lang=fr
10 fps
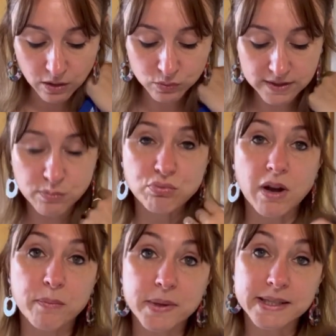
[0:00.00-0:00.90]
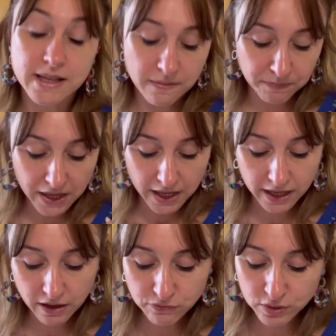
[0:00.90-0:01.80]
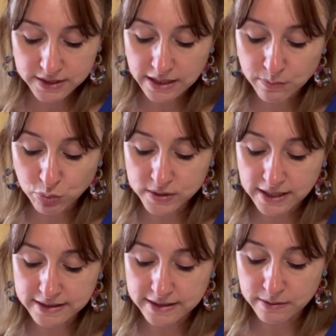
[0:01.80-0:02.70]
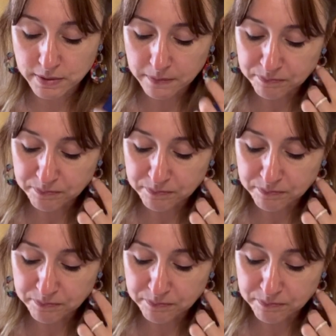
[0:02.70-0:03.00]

aussi pour apaiser et renforcer les peaux sensibles.